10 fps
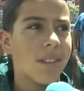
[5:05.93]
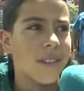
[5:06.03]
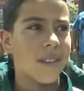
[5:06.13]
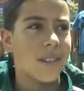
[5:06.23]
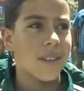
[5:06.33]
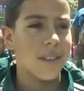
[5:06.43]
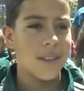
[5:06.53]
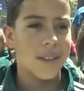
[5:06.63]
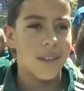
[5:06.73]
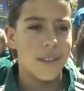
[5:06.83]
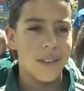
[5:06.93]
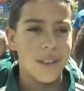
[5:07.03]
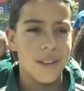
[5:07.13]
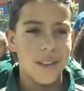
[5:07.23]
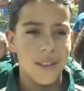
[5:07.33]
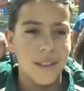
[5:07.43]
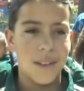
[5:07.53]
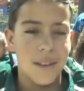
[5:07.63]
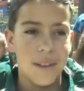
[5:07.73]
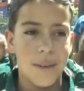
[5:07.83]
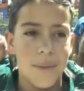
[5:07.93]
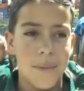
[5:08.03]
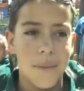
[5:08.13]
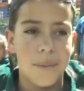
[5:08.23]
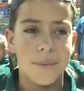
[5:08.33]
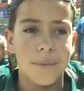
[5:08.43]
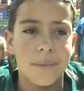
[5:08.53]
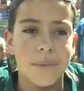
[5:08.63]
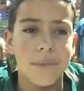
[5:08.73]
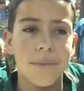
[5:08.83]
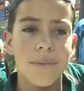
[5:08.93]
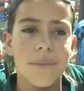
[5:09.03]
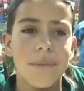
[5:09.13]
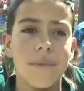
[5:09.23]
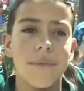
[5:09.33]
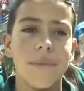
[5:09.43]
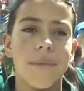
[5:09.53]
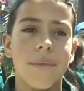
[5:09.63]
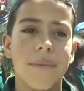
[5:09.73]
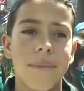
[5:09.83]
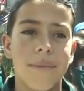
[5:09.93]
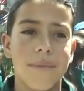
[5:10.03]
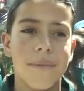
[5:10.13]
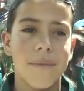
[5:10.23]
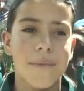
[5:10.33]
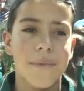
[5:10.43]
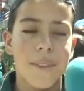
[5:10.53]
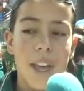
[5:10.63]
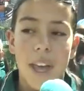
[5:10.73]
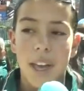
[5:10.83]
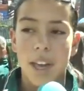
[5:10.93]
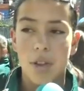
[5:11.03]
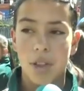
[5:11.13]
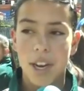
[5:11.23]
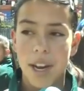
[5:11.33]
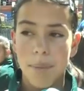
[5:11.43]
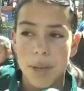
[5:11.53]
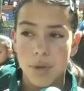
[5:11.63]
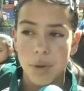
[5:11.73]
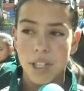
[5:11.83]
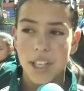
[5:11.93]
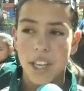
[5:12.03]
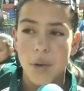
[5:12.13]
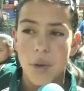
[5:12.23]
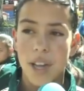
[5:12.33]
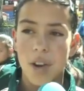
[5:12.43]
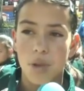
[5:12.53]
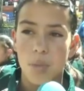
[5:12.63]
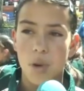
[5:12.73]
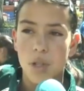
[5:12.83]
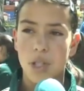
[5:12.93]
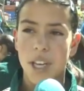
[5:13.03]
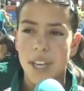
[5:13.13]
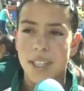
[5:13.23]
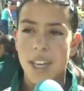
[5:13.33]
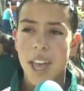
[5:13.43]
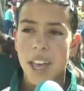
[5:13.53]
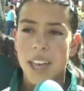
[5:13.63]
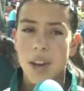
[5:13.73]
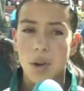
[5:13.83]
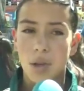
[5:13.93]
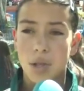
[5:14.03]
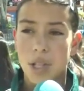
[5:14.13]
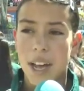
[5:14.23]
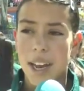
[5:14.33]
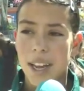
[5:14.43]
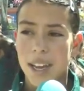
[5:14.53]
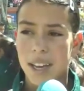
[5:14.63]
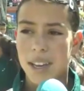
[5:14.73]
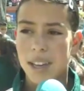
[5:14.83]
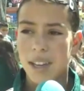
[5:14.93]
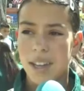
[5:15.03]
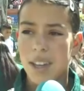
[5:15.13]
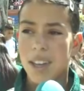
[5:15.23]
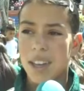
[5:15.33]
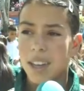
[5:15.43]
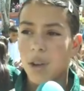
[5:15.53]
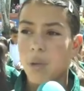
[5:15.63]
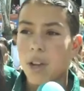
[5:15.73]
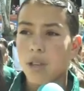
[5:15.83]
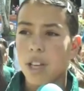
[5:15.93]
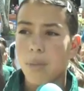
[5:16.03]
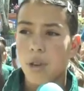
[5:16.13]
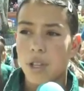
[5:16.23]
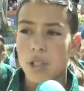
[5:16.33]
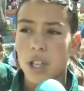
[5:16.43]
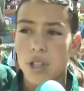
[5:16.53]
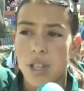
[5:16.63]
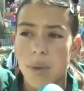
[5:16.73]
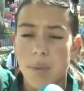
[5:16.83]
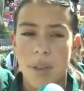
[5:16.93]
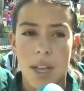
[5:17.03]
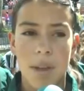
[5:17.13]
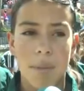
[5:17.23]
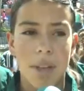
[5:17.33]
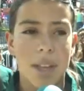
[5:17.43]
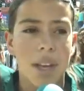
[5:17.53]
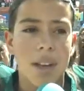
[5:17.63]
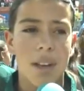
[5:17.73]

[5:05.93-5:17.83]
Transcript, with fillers: Bueno, ¿Qué mensajes le darías a la juventud de Yarumal para el cuidado del medio ambiente? que no tiraran basuras y que cuiden los bosques, que no los salen, que cuiden los arbolitos que ellos también tienen vida.